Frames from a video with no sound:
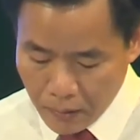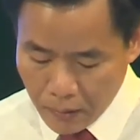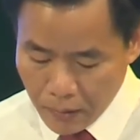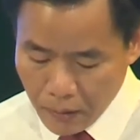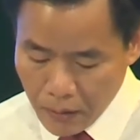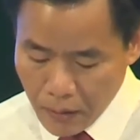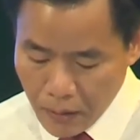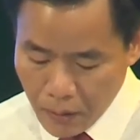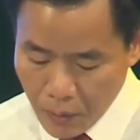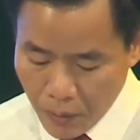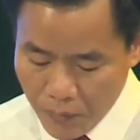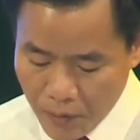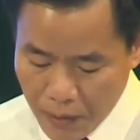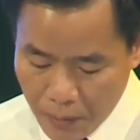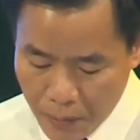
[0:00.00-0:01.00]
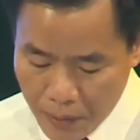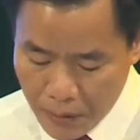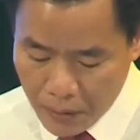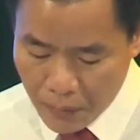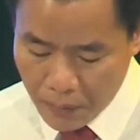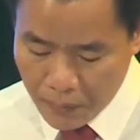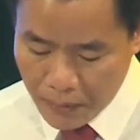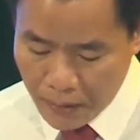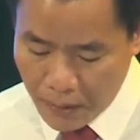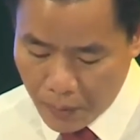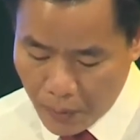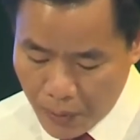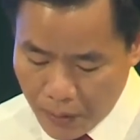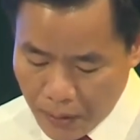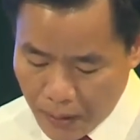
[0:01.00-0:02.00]
Kính thưa quý vị đại biểu, nghị
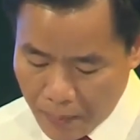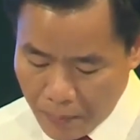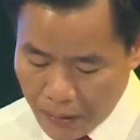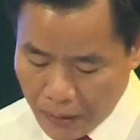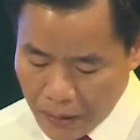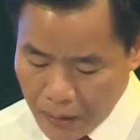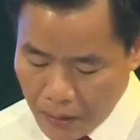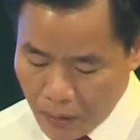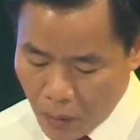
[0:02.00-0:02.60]
quyết 54